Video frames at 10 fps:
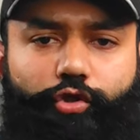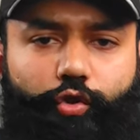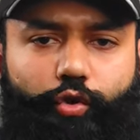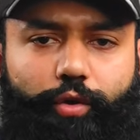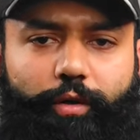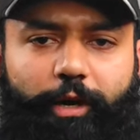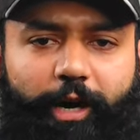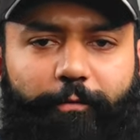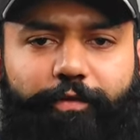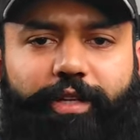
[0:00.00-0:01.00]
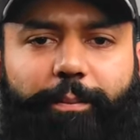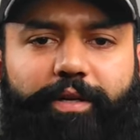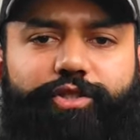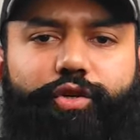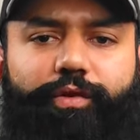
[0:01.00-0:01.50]
तो हम विद द
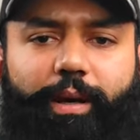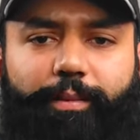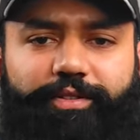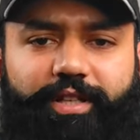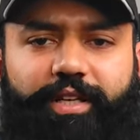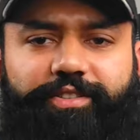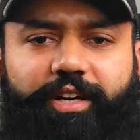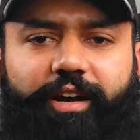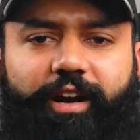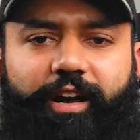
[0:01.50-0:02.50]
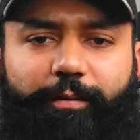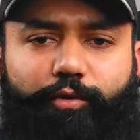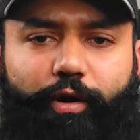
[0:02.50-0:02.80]
पैसेज ऑफ टाइम इन सारे के सारे डाटा टाइप्स